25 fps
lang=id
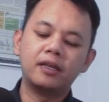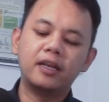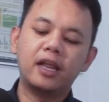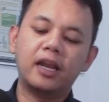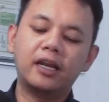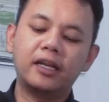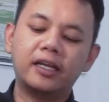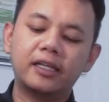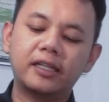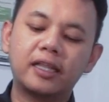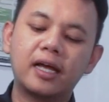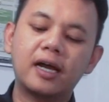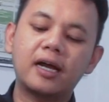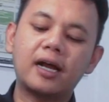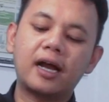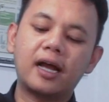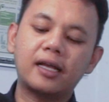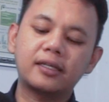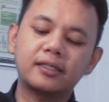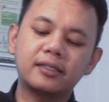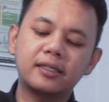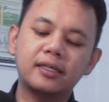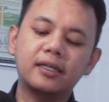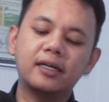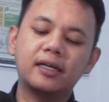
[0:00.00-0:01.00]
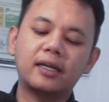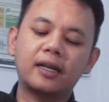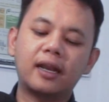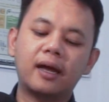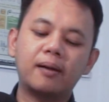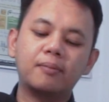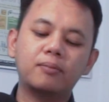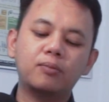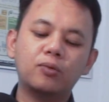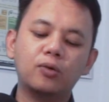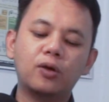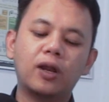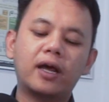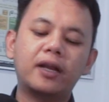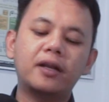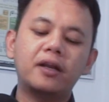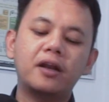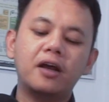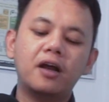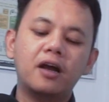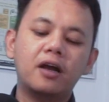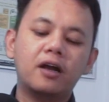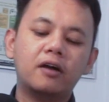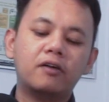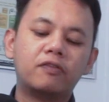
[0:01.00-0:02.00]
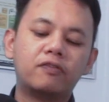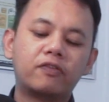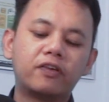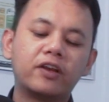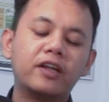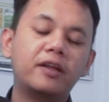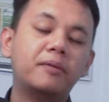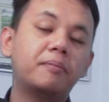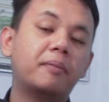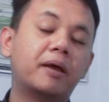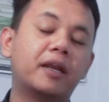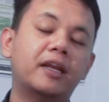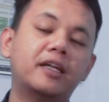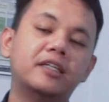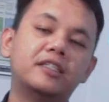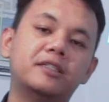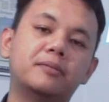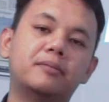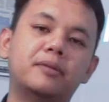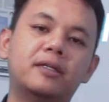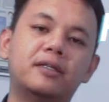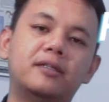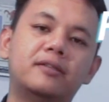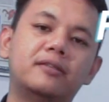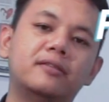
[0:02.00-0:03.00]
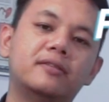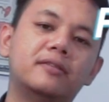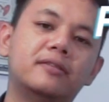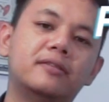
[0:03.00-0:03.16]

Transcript: dan kita kasih enam bulan free management